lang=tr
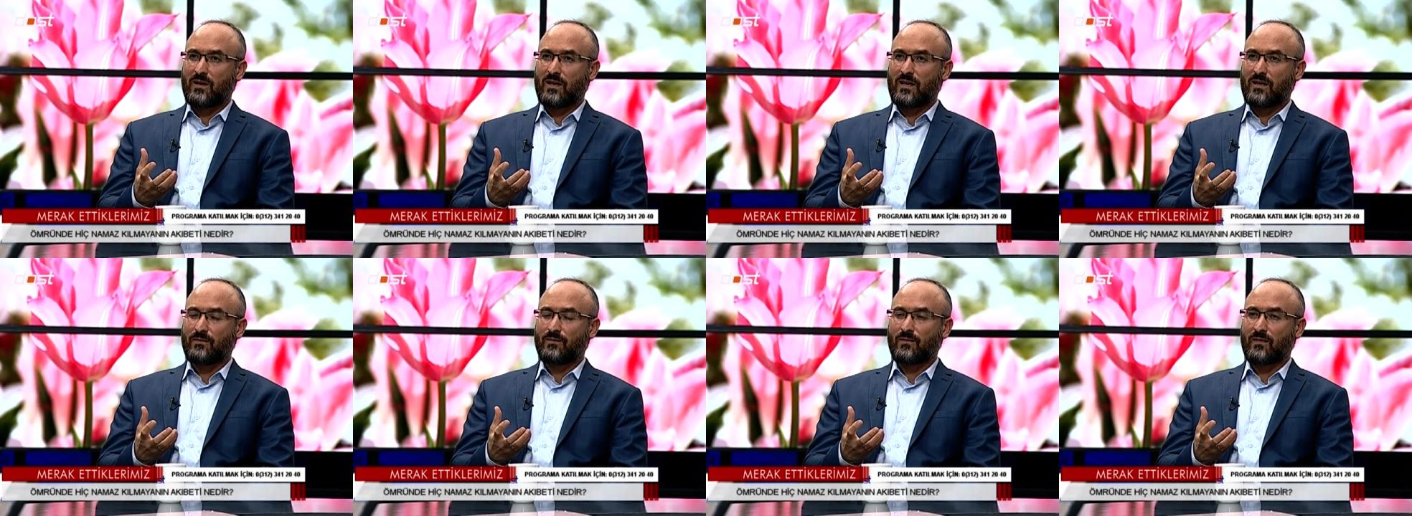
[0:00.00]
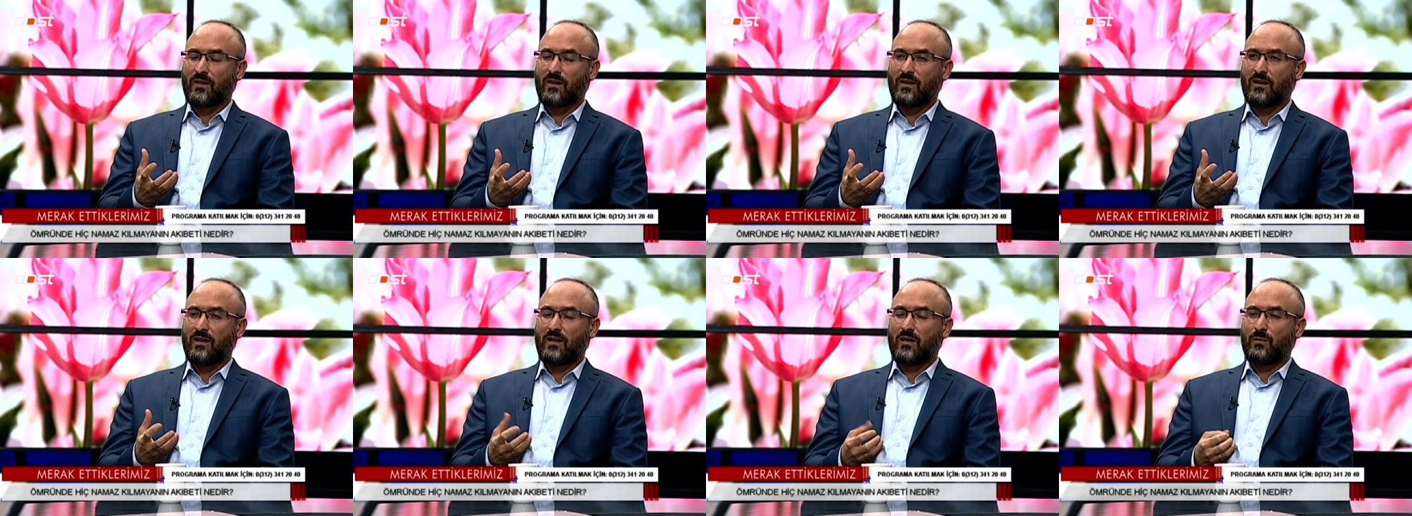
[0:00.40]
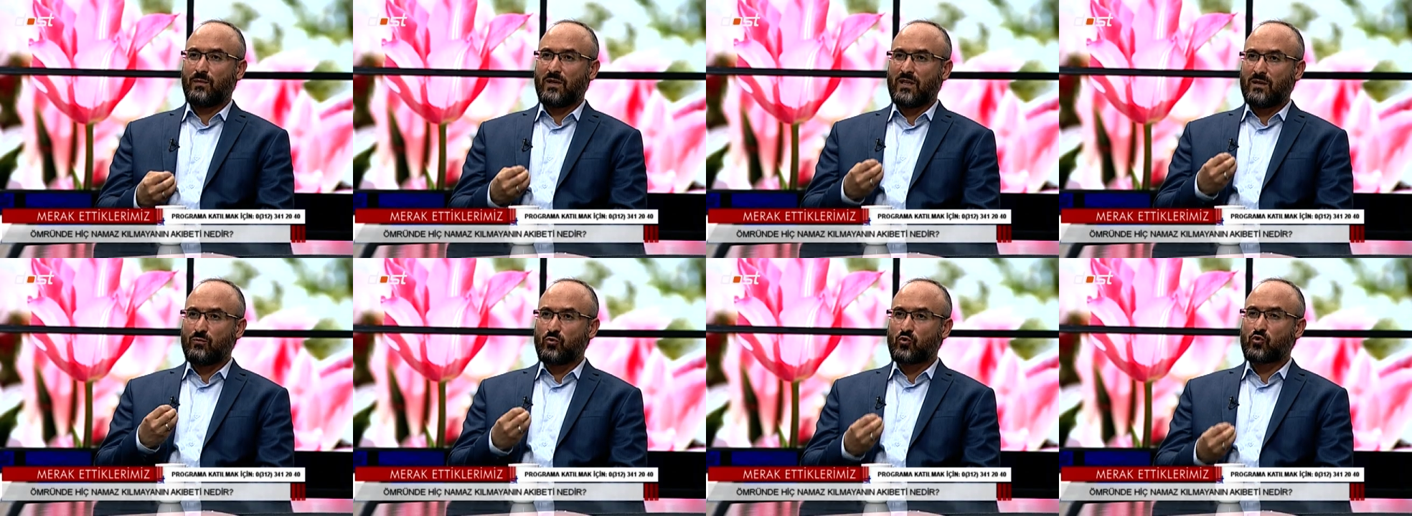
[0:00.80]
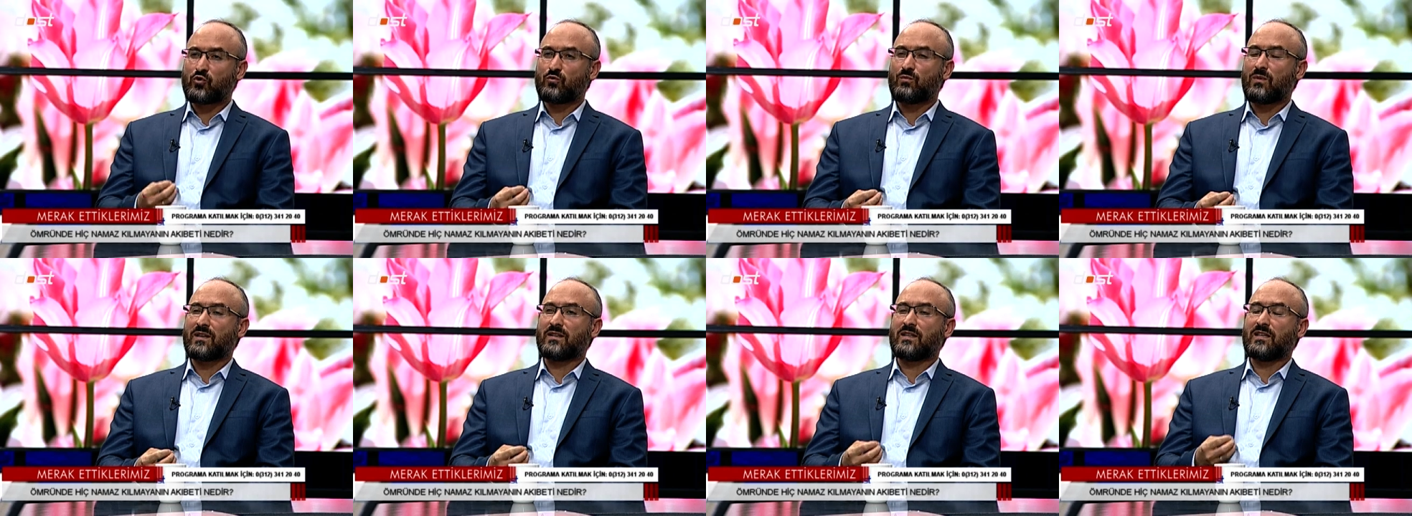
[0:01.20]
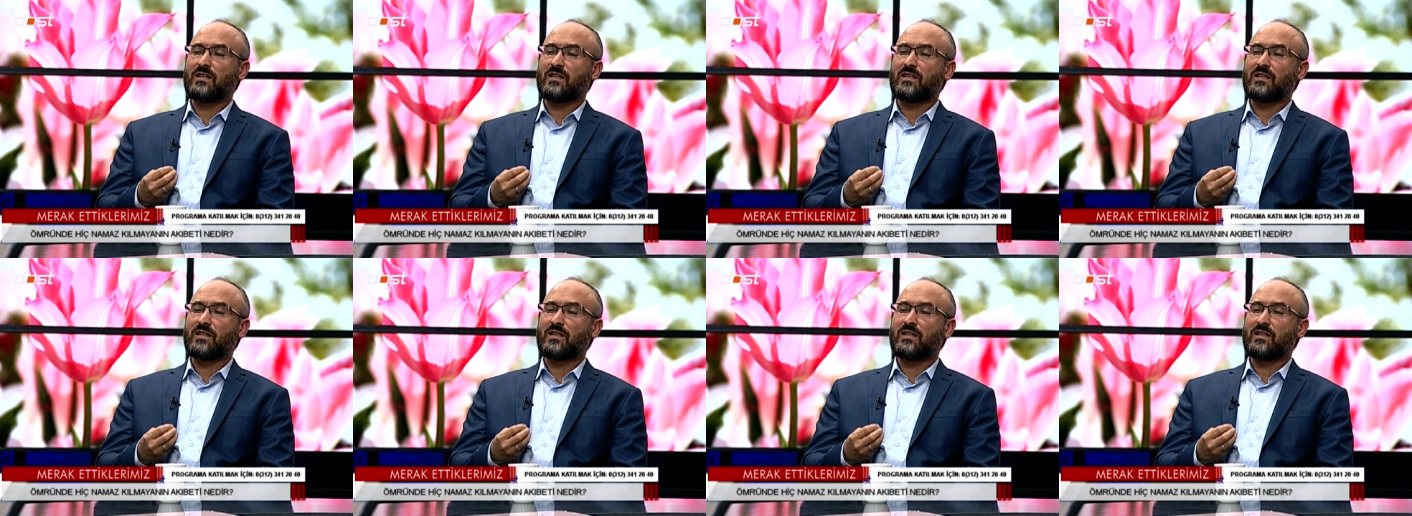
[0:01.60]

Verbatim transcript: bile bir Müslüman,